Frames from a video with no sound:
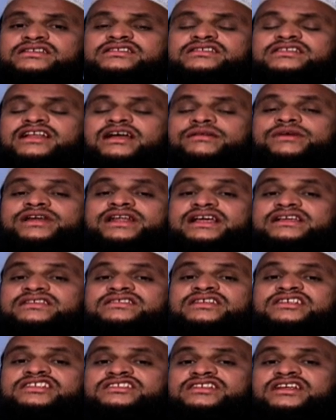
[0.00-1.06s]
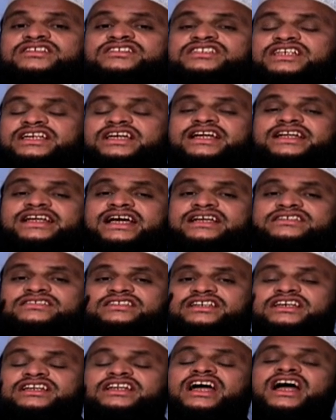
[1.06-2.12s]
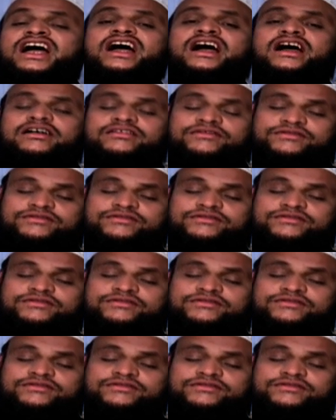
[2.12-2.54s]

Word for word: ইসলামের এক্সিস্টেন্স সেখানে আছে এনা